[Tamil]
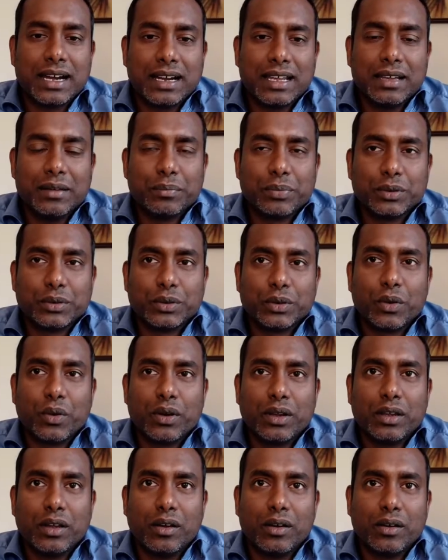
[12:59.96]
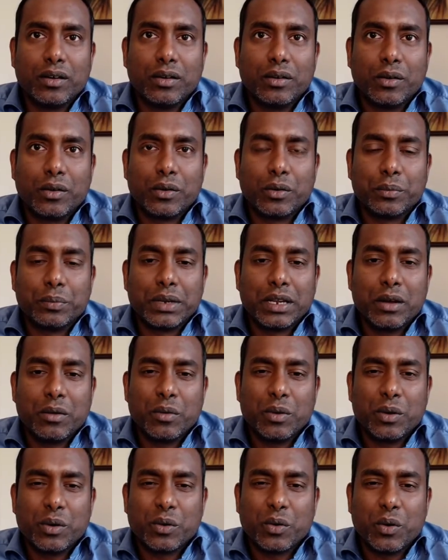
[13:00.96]
கணைய புற்றுநோய் ஒரு
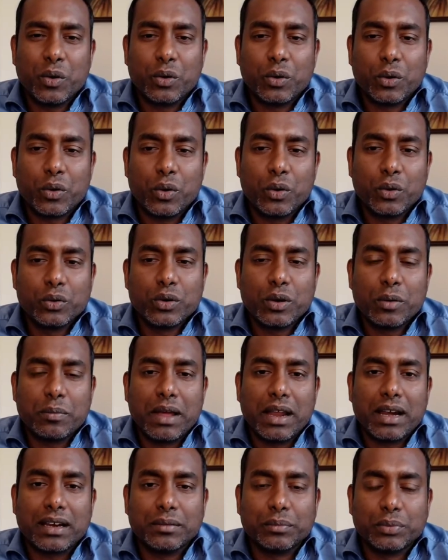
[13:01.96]
மிகவும் ஒரு கொடூரமான